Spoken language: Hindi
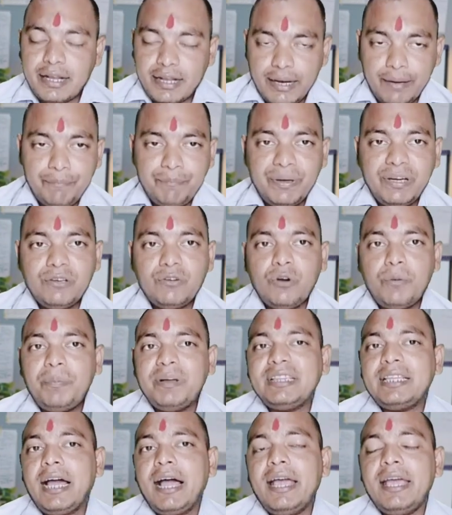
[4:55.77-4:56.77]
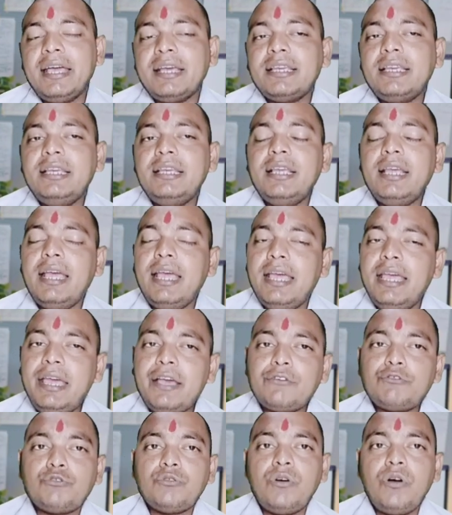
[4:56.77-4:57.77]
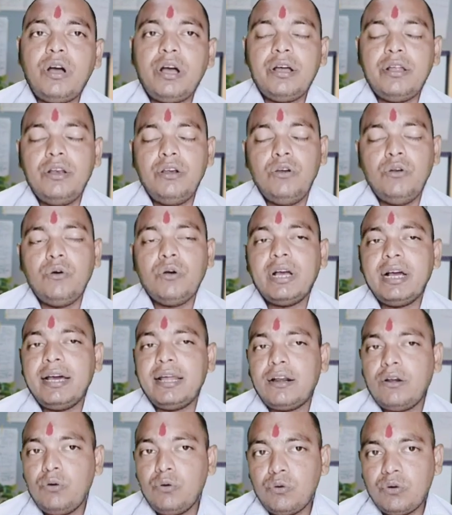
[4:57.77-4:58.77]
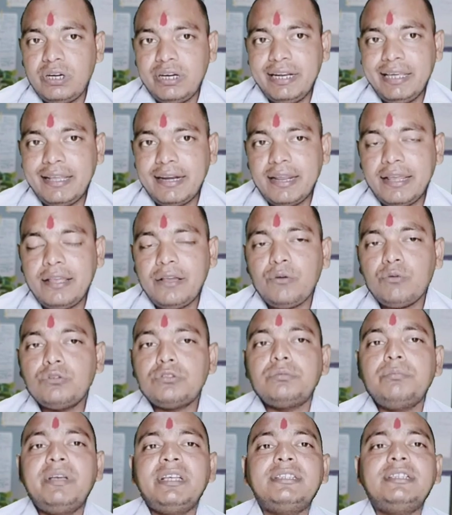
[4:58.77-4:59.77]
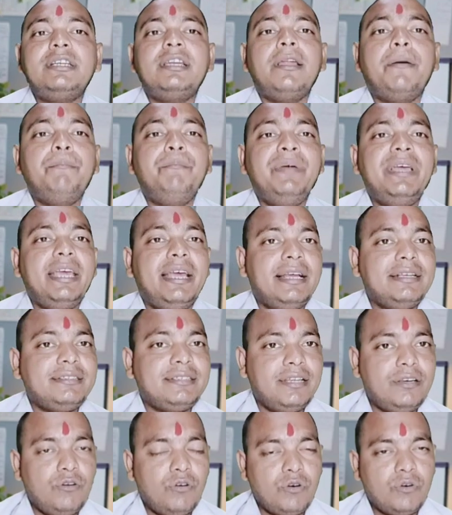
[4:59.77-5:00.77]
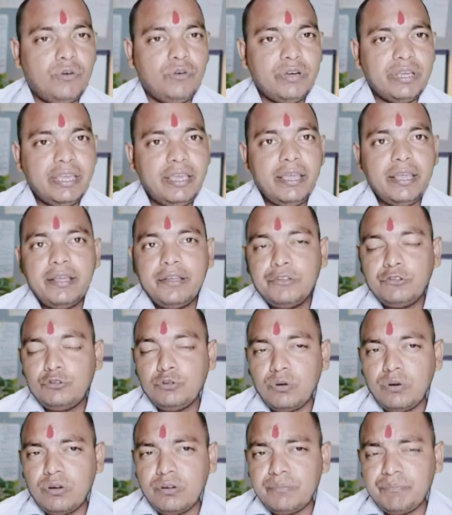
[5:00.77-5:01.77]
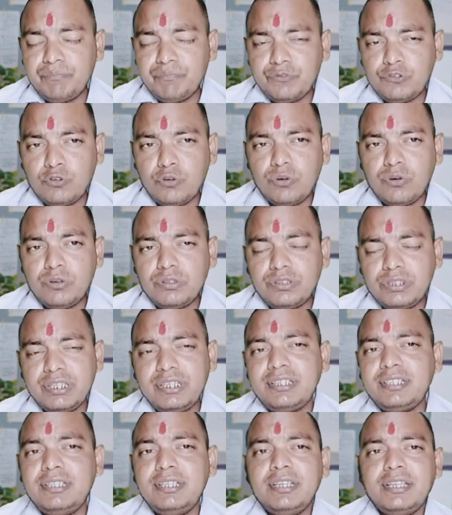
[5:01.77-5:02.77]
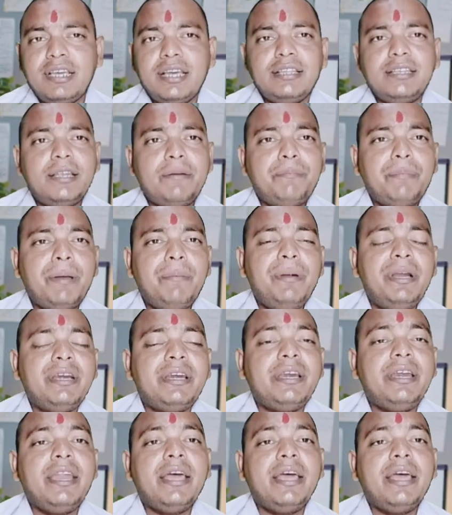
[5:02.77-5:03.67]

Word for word: कंपनी को पता है कि 100 लोग अगर लोन ले रहे हैं उसमें से 90 ऐसे लोग होंगे जो जो 30 दिन के अंदर पेमेंट